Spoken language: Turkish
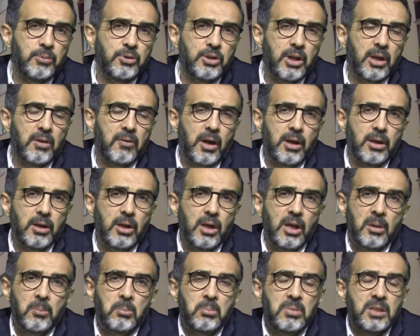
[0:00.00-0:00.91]
bir şey var
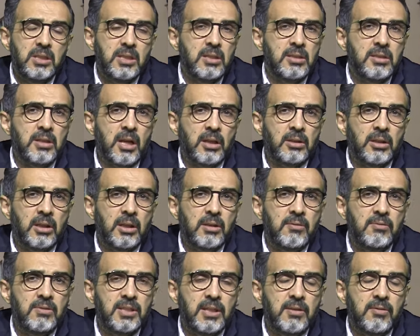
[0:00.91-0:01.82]
biz
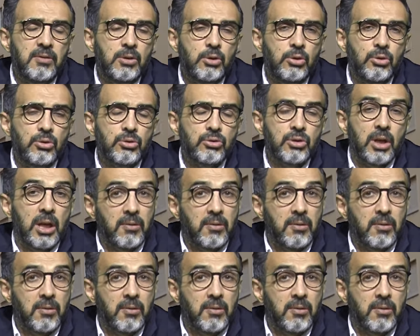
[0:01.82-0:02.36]
insanlara vize veriyoruz.